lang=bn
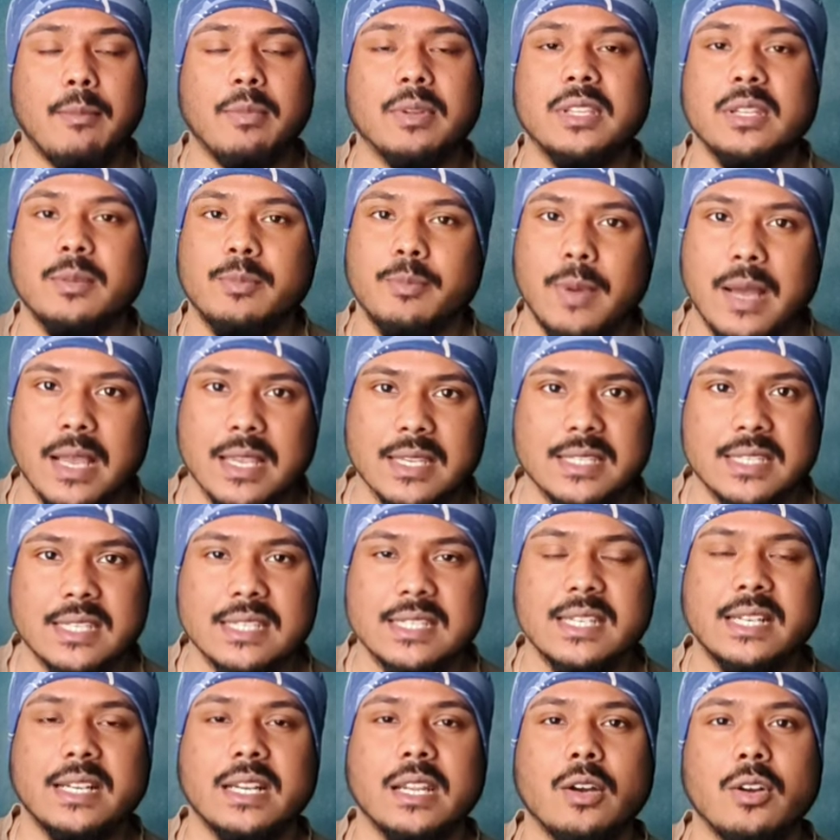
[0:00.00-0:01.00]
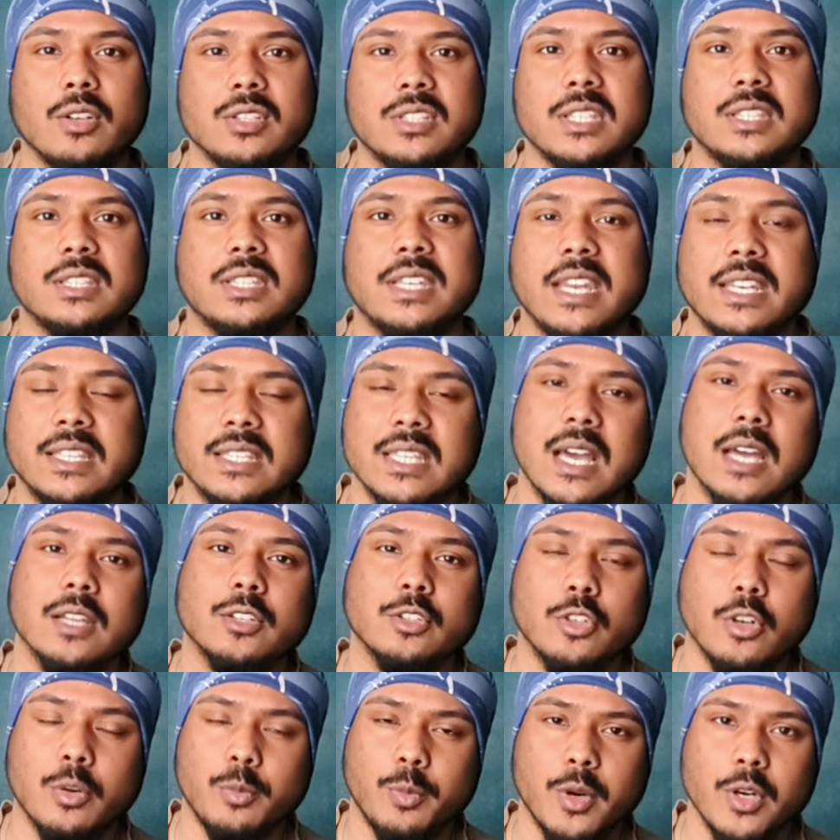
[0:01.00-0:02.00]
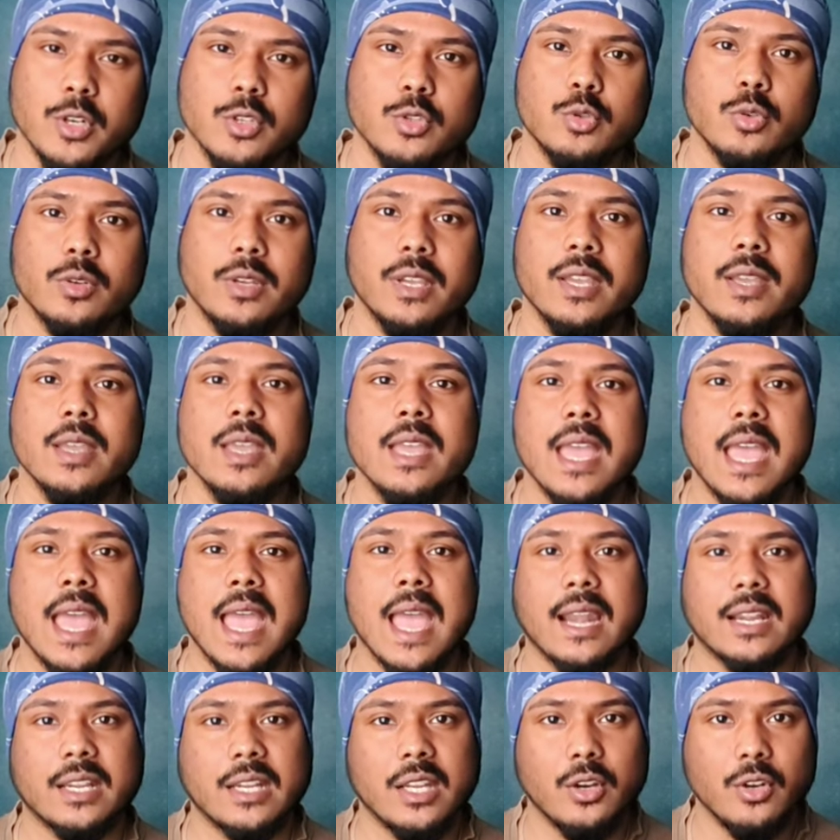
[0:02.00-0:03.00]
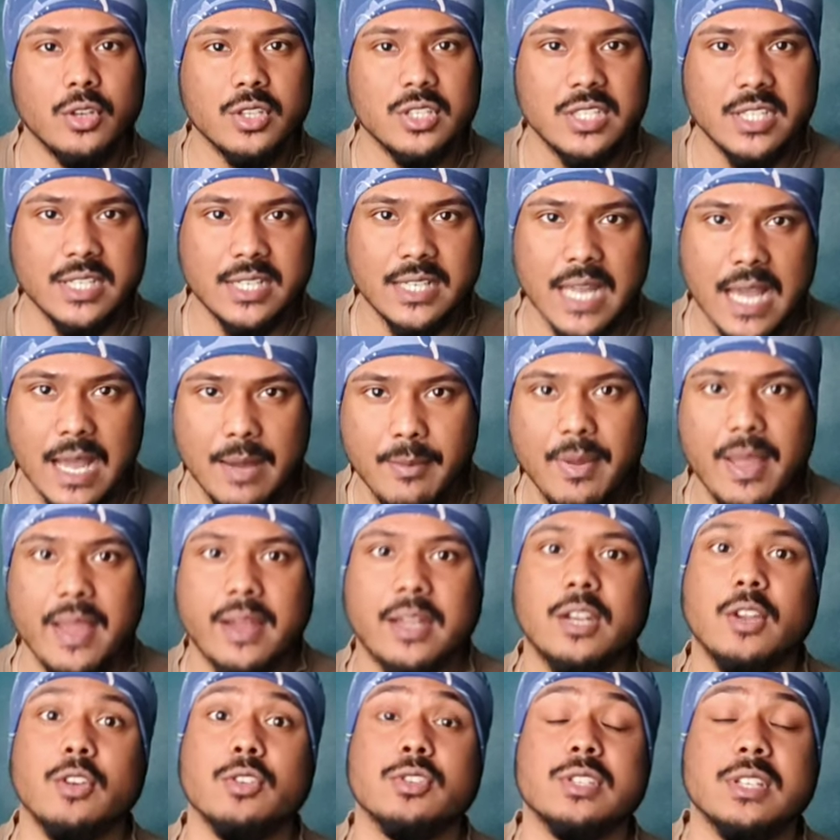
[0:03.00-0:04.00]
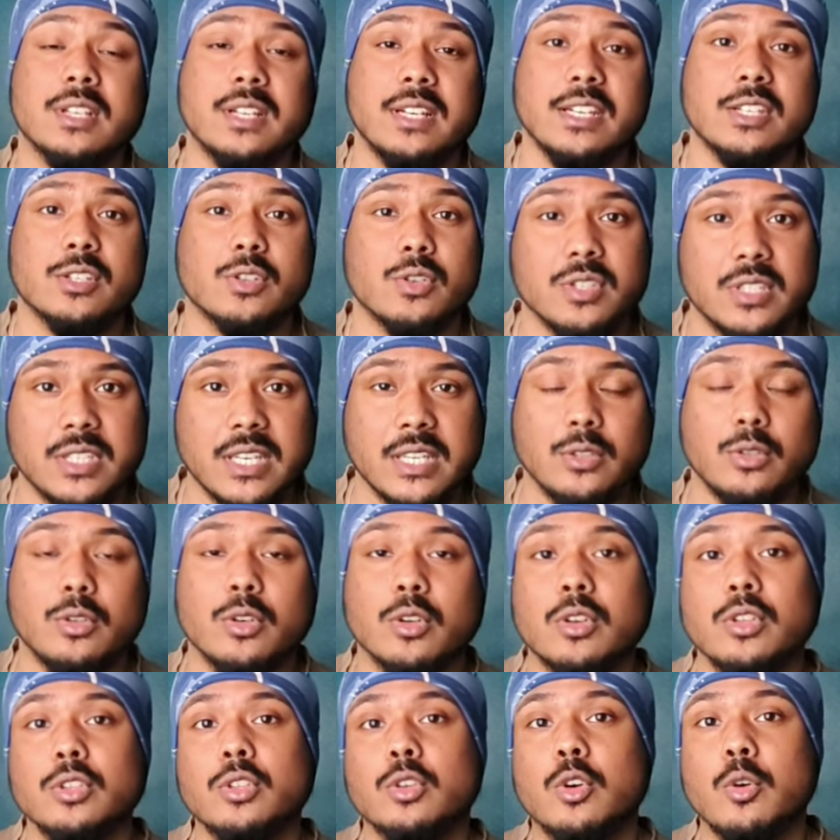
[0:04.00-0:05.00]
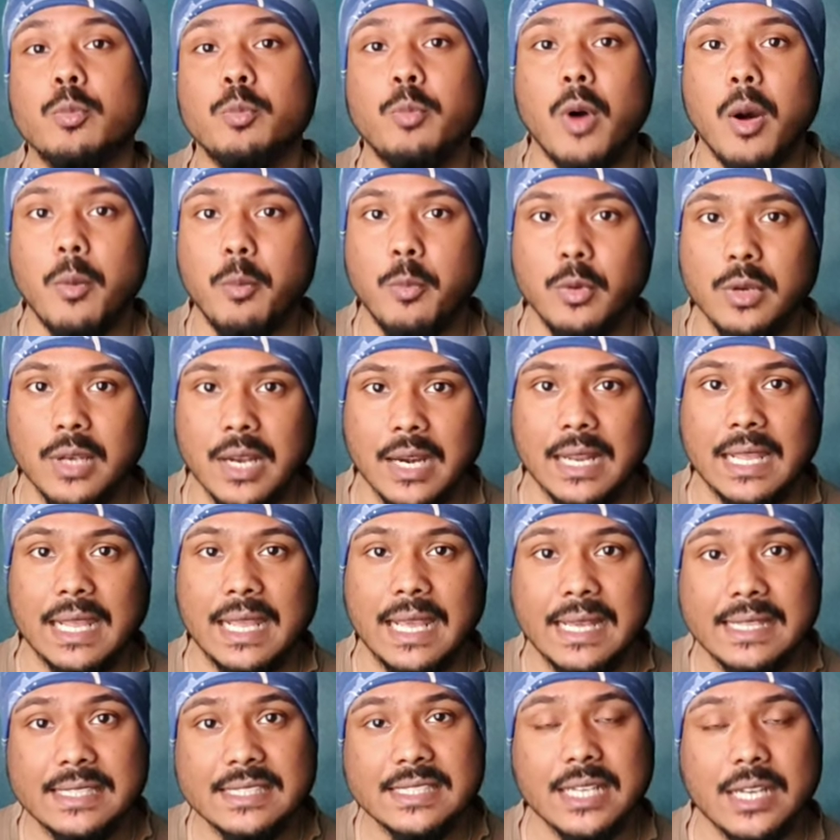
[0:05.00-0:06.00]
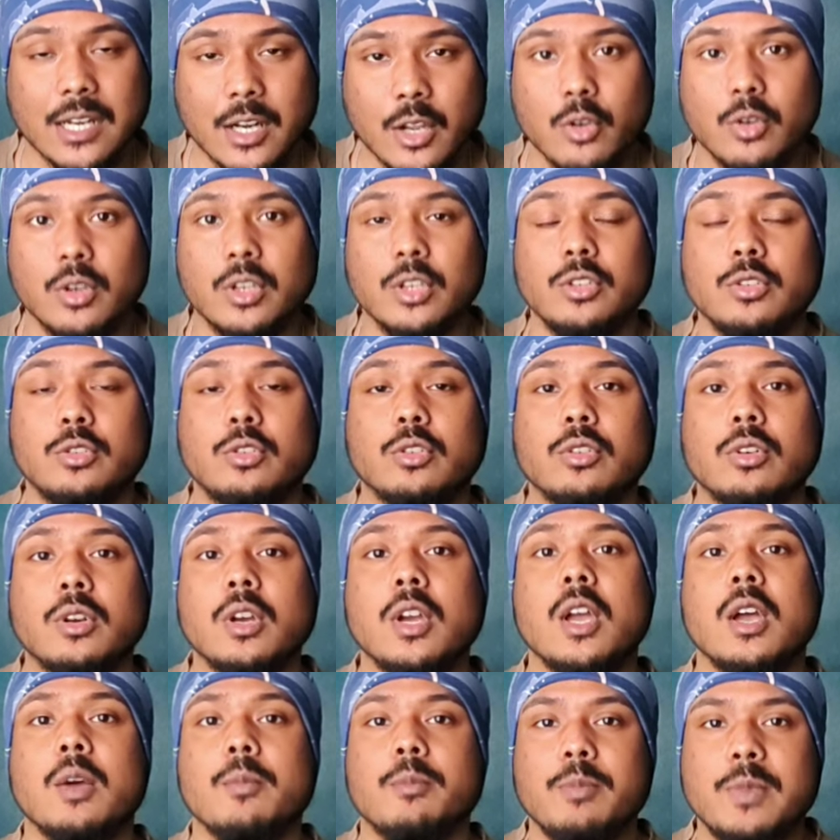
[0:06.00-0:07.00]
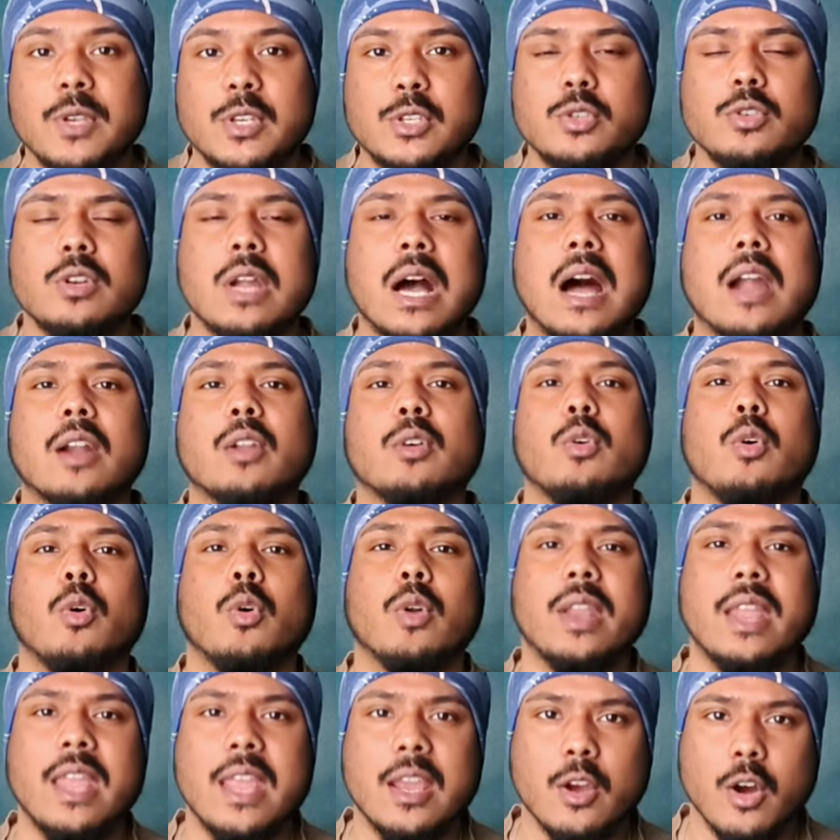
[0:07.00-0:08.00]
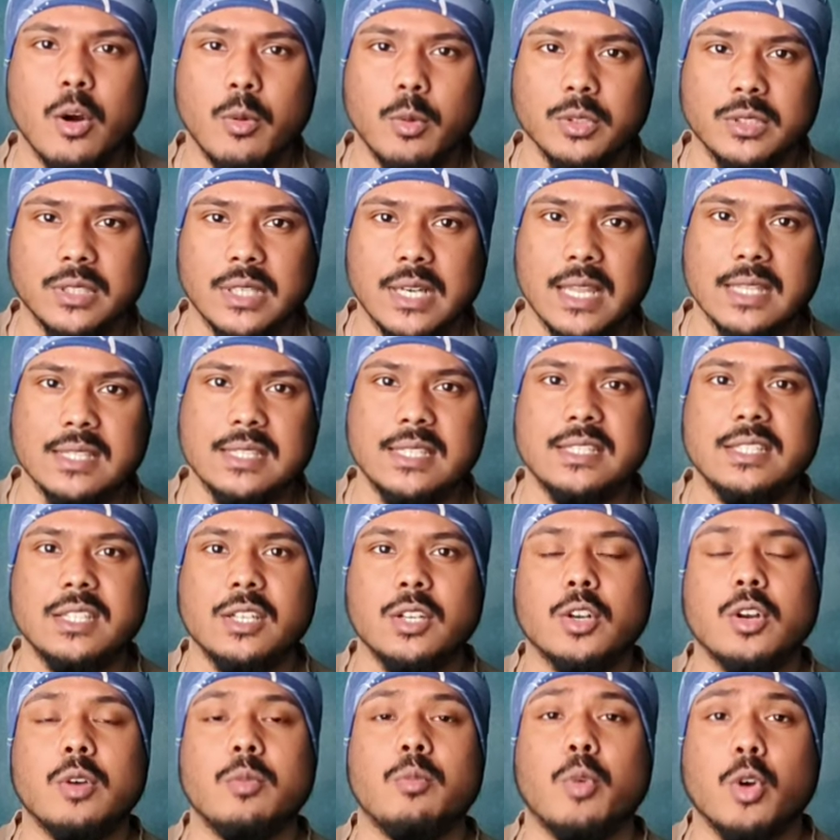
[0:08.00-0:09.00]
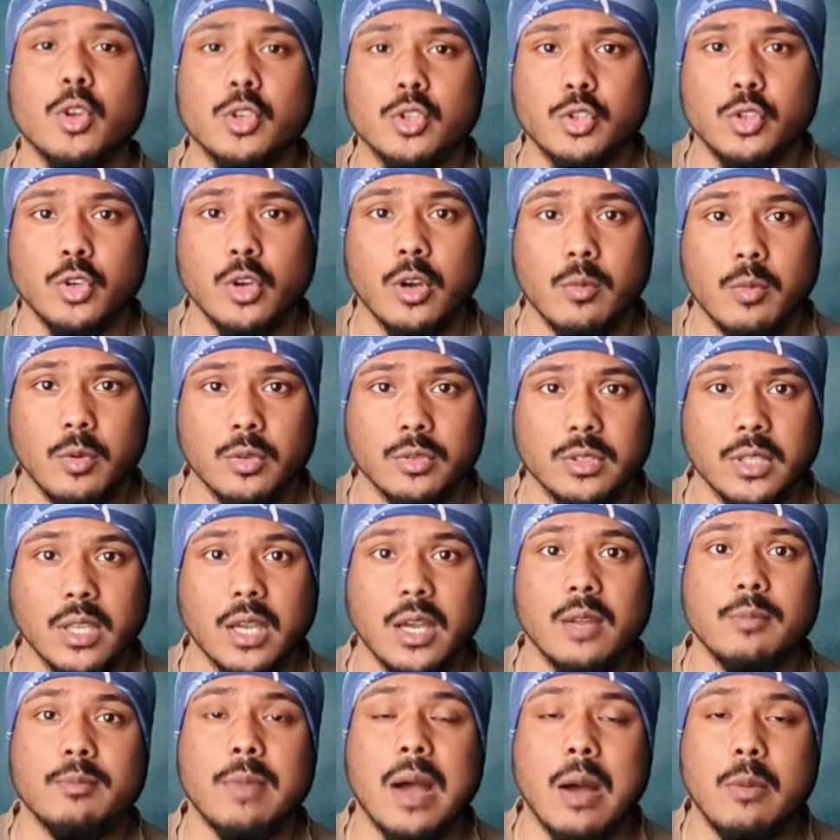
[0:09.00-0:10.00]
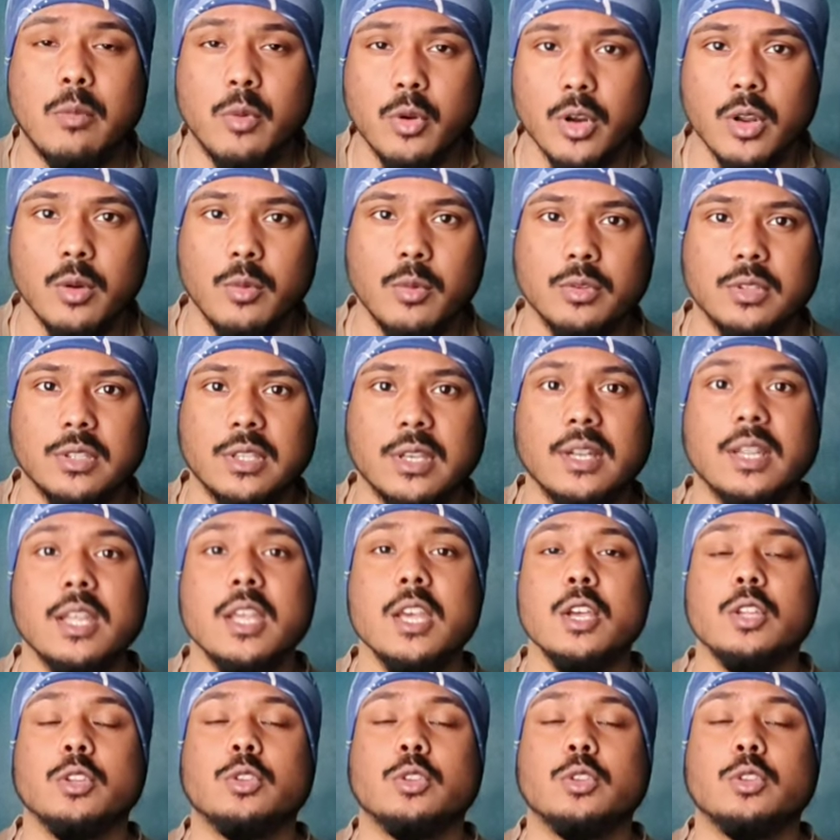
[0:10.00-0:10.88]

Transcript: আমাদের পাস্টে সেটা হচ্ছে ত্রেতা আর দ্রপর যুগে একটা হচ্ছে রাম একটা হচ্ছে কৃষ্ণ যে দুটো কিন্তু খুব পপুলার এছাড়াও কিন্তু বিষ্ণুর আরও অনেক অবতার আছে যেরকম মৎস্য অবতার বামন অবতার